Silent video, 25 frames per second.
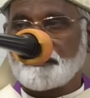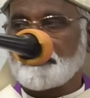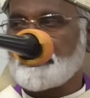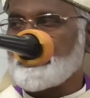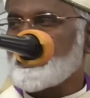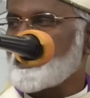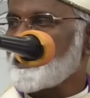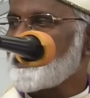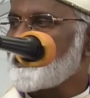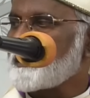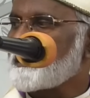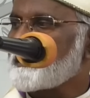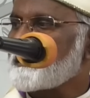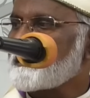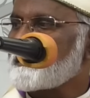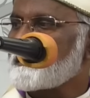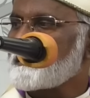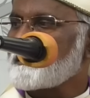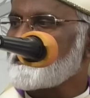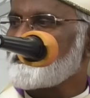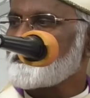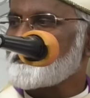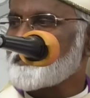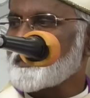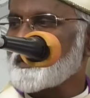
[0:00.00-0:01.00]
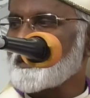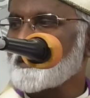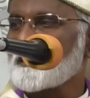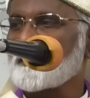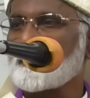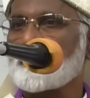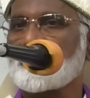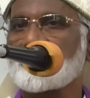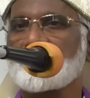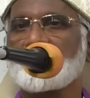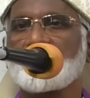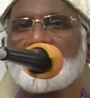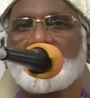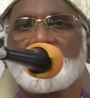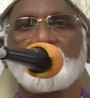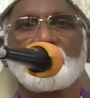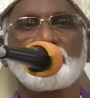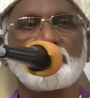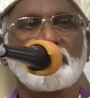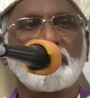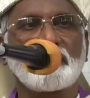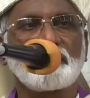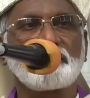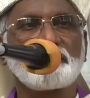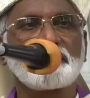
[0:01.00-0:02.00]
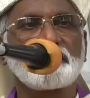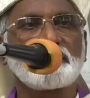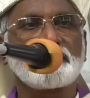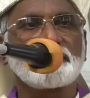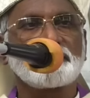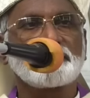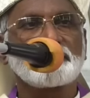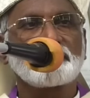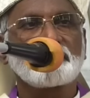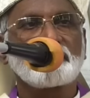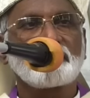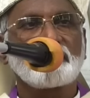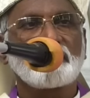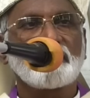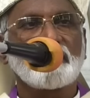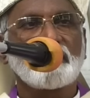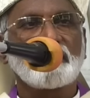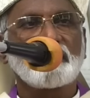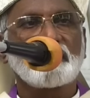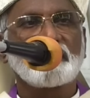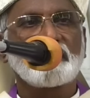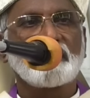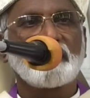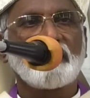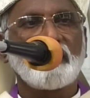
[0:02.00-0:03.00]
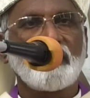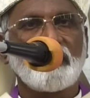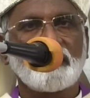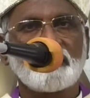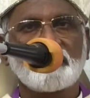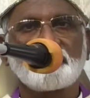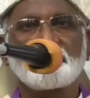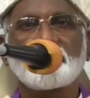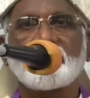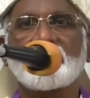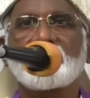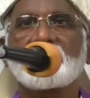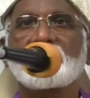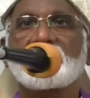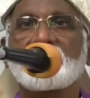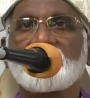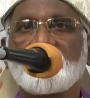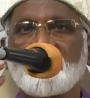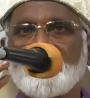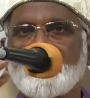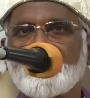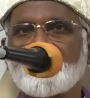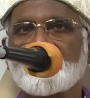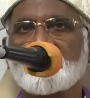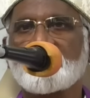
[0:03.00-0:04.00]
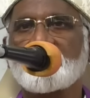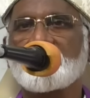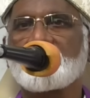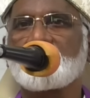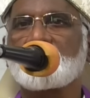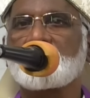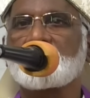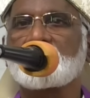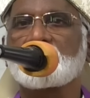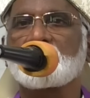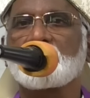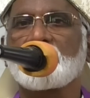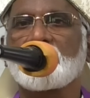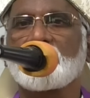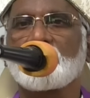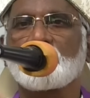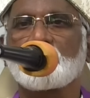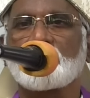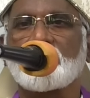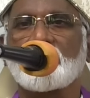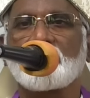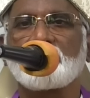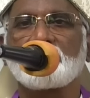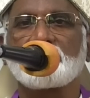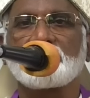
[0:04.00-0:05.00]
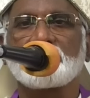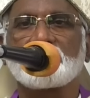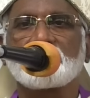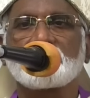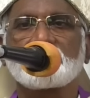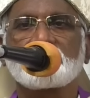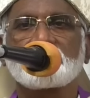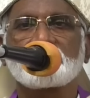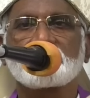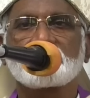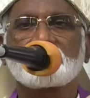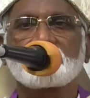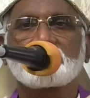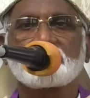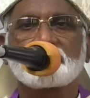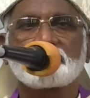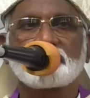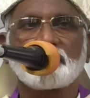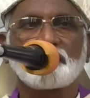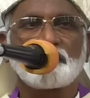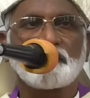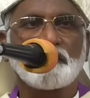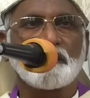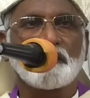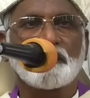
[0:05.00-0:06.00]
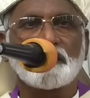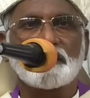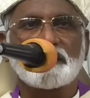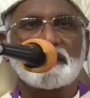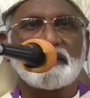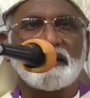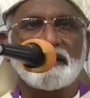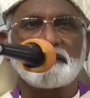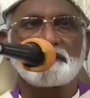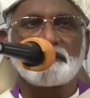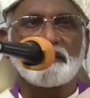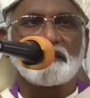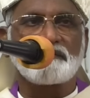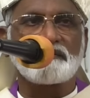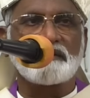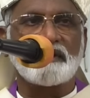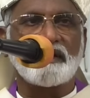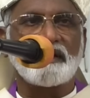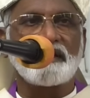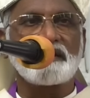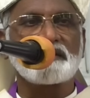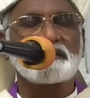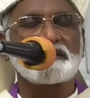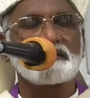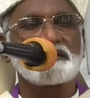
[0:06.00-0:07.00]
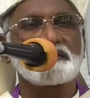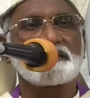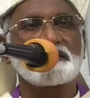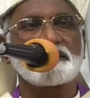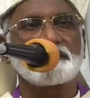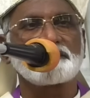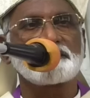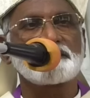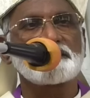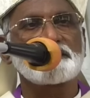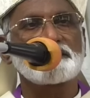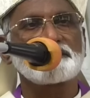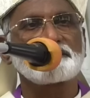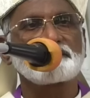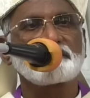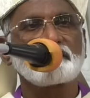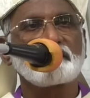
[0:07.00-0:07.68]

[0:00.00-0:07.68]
பிறர் பிறரோடு உள்ள உறவு அதன் பிறகு இயற்கையோடு உள்ள உறவு த ஃபோர் டைப் ஆஃப் ரிலேஷன்ஷிப்ஸ்